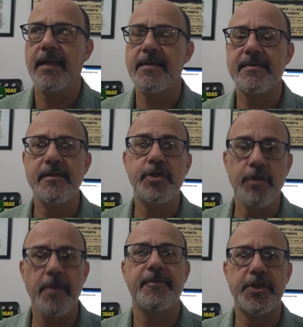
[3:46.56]
ela
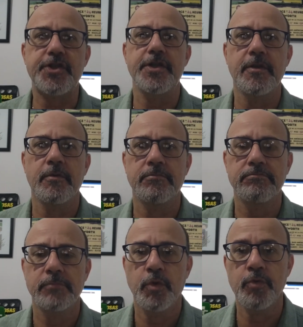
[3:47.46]
decide não investir
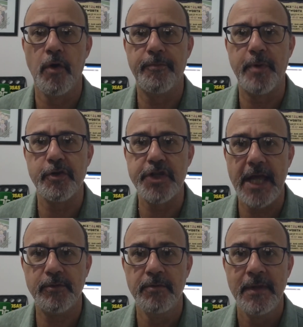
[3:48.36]
num, num novo
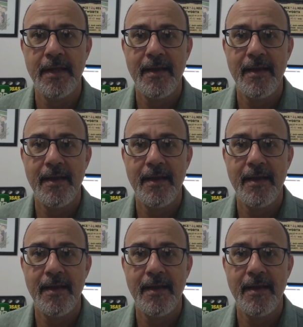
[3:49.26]
projeto